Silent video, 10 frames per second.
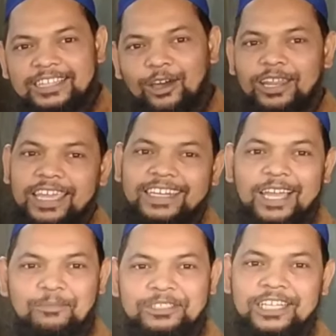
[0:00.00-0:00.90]
তাহলে এটা
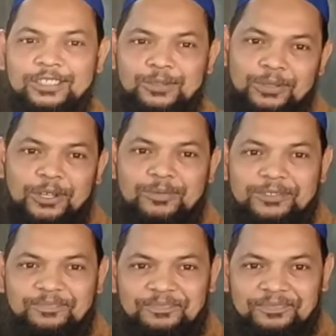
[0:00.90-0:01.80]
আপনি সাজেস্ট করতে হবে
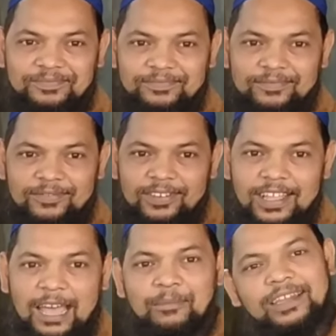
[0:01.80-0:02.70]
আচ্ছা ভাই
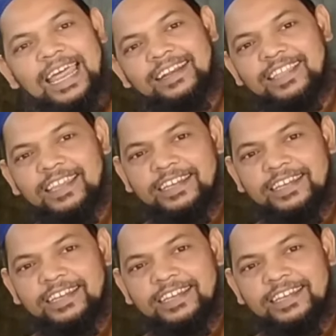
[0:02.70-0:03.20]
আমরা ক্লায়েন্টদের